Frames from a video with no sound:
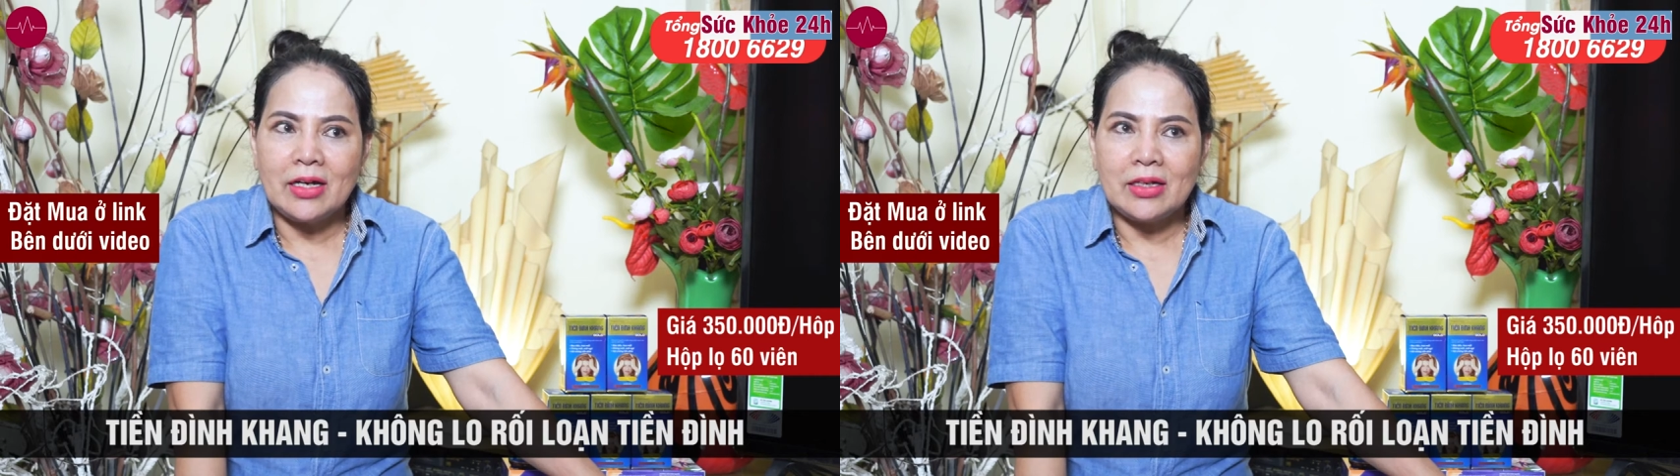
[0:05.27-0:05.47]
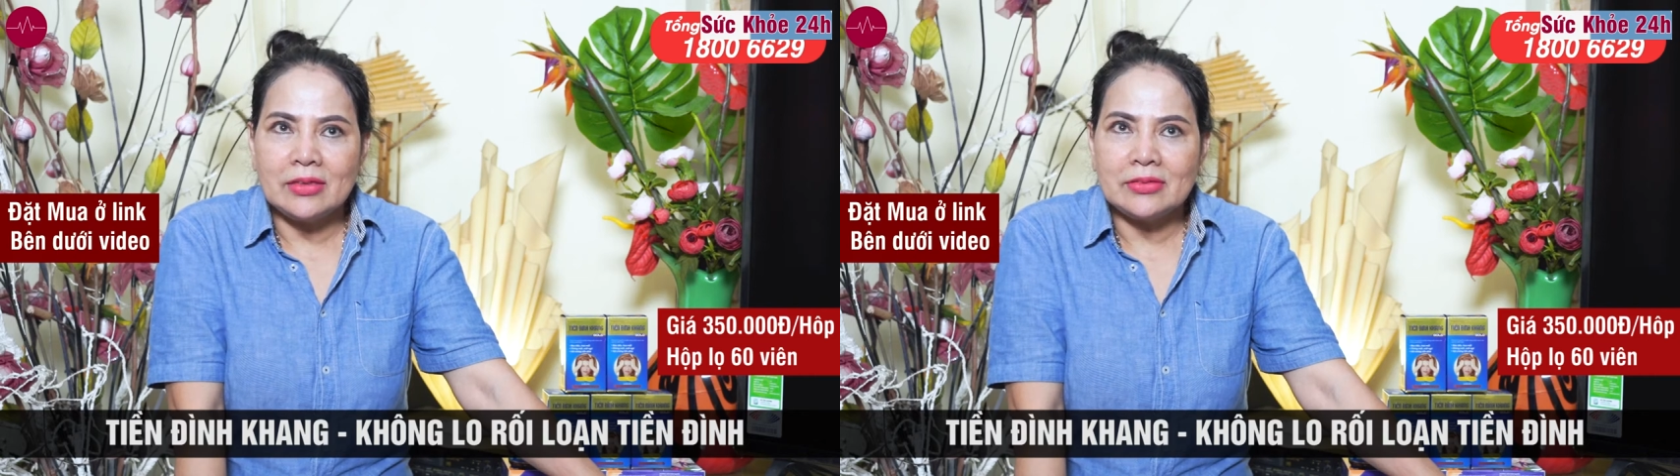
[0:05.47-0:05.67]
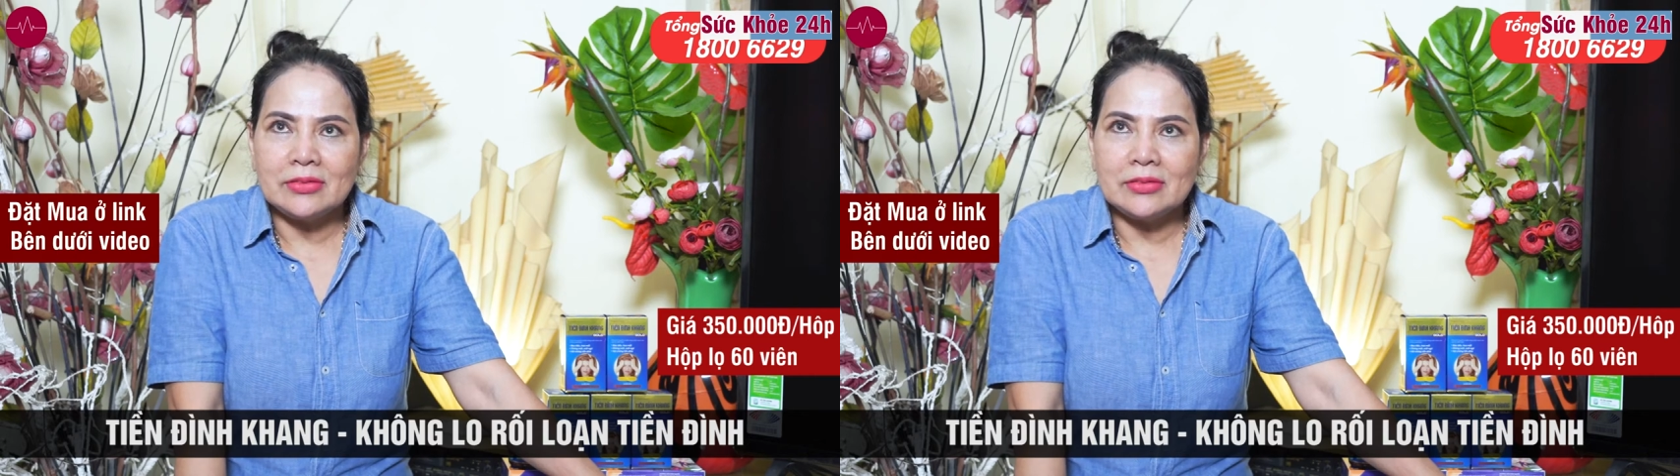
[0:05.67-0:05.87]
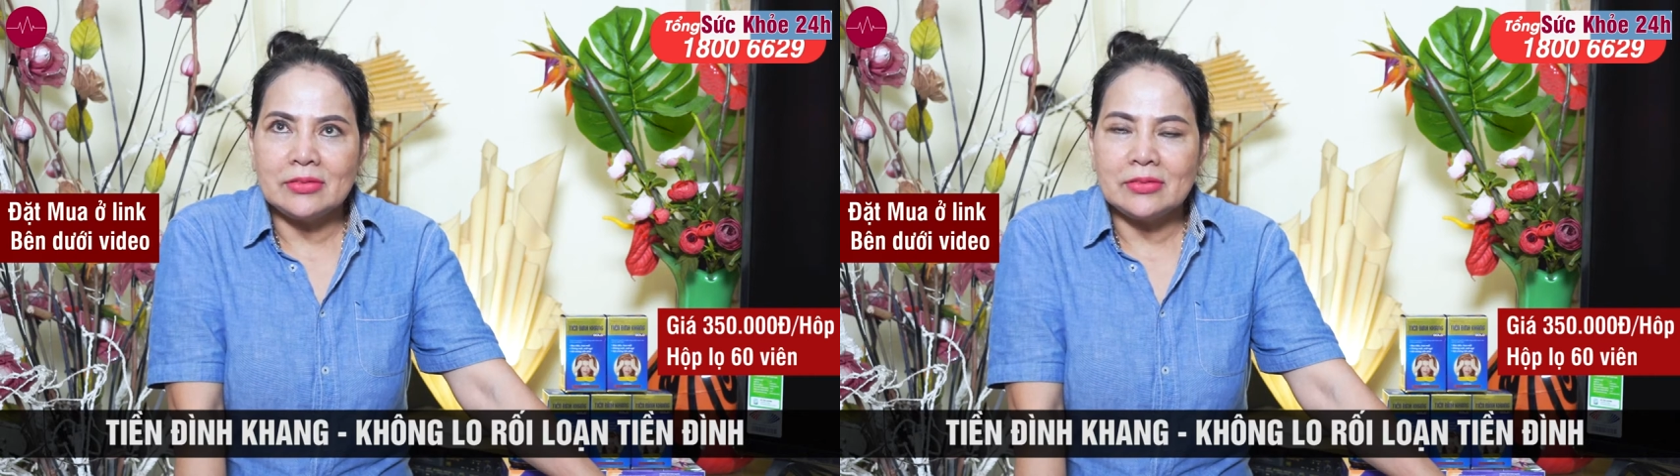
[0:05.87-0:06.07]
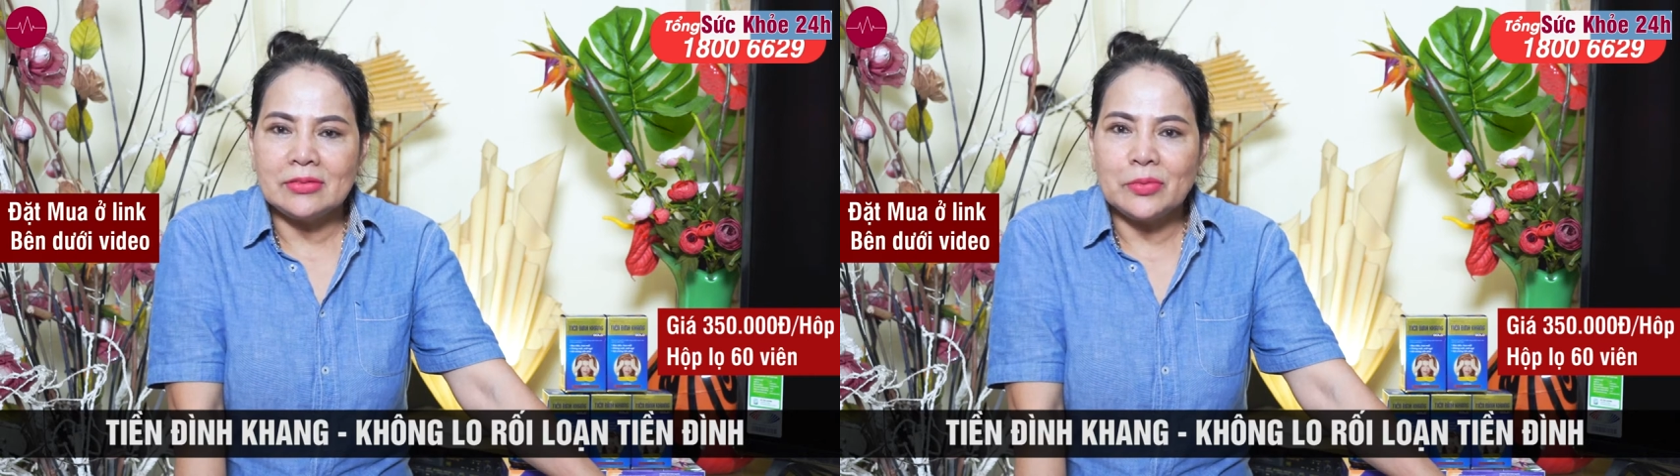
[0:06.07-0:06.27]
À,
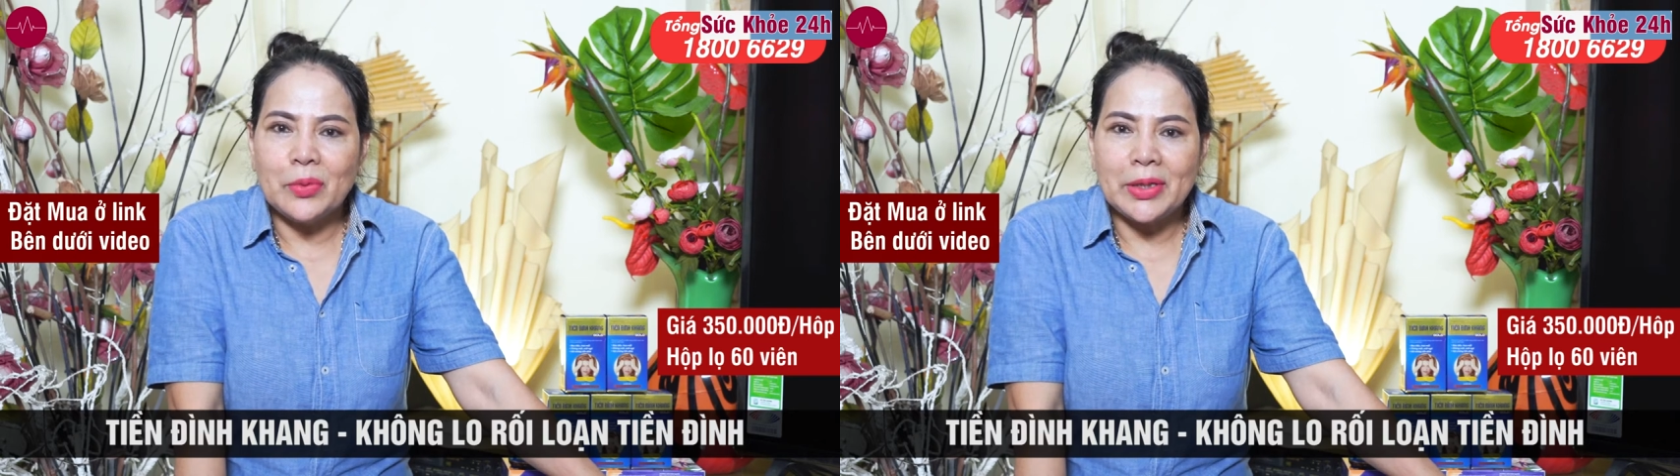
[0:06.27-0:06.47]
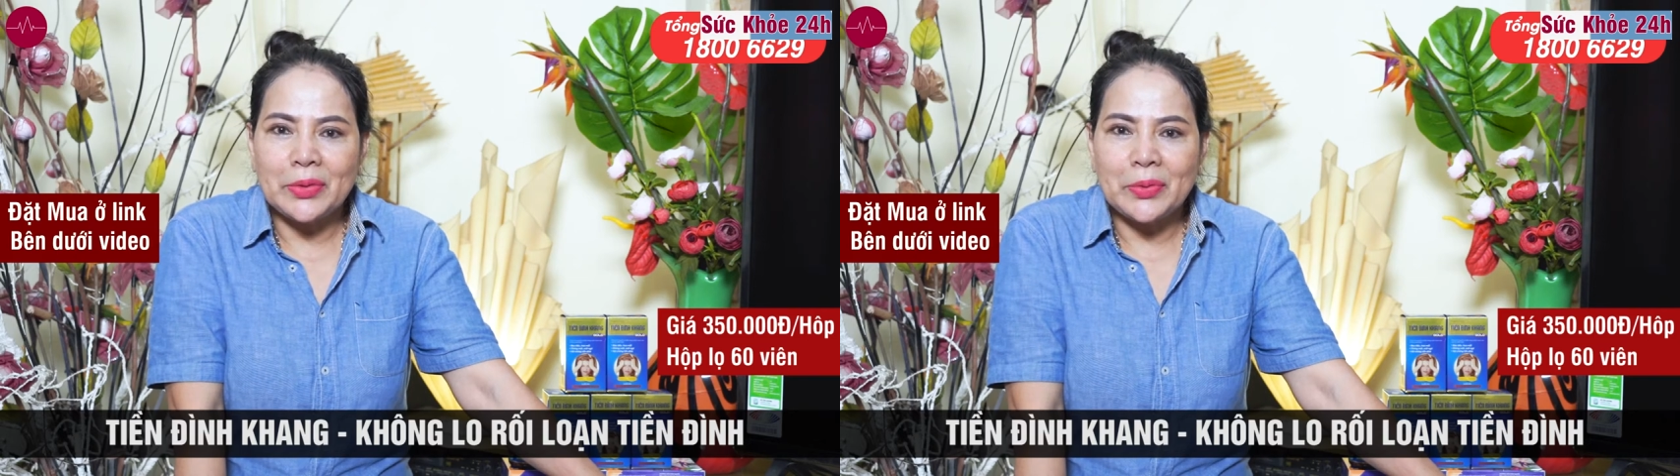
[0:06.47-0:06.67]
quê